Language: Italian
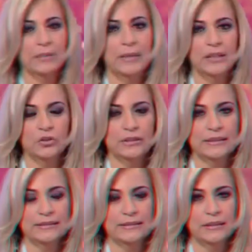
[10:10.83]
chiamando
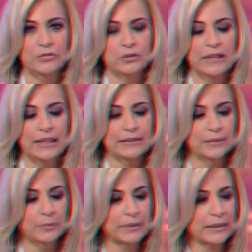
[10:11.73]
tante
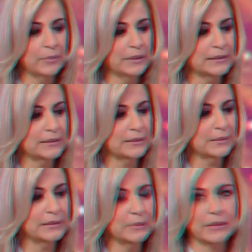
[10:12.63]
telefonate per capire
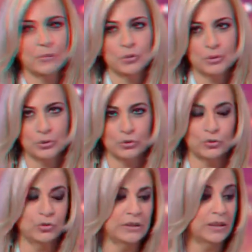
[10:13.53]
esattamente perché molte
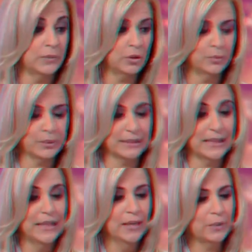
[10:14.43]
persone, me
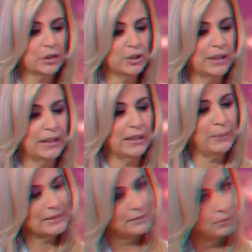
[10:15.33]
compresa, piace la
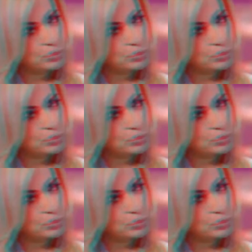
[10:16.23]
parte